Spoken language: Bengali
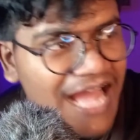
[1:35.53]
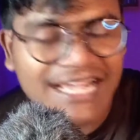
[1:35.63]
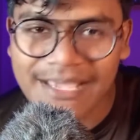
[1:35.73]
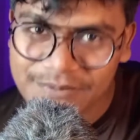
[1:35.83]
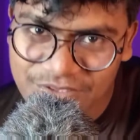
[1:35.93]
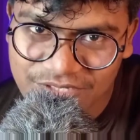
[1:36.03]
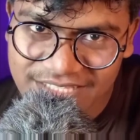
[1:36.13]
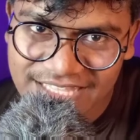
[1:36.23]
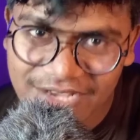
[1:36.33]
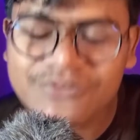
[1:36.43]
আগে এপিসোড
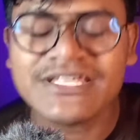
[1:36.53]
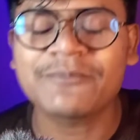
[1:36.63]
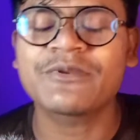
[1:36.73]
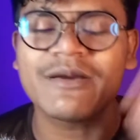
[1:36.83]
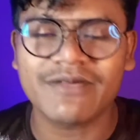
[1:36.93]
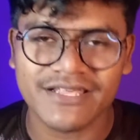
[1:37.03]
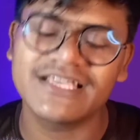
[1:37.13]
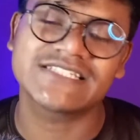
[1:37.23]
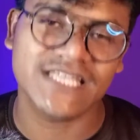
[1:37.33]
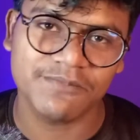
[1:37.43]
খান দেখো তারপরে আমার এই
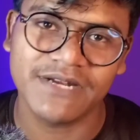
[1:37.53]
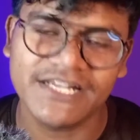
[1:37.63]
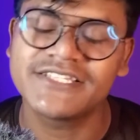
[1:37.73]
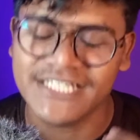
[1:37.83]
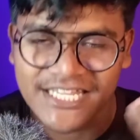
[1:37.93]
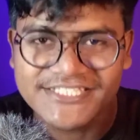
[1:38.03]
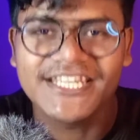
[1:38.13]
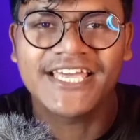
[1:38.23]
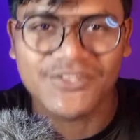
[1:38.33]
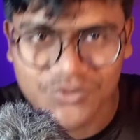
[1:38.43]
এক্সাইটমেন্টের
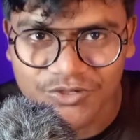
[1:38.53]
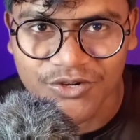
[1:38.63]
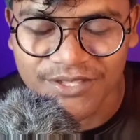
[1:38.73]
চিল্লি খান শূন্য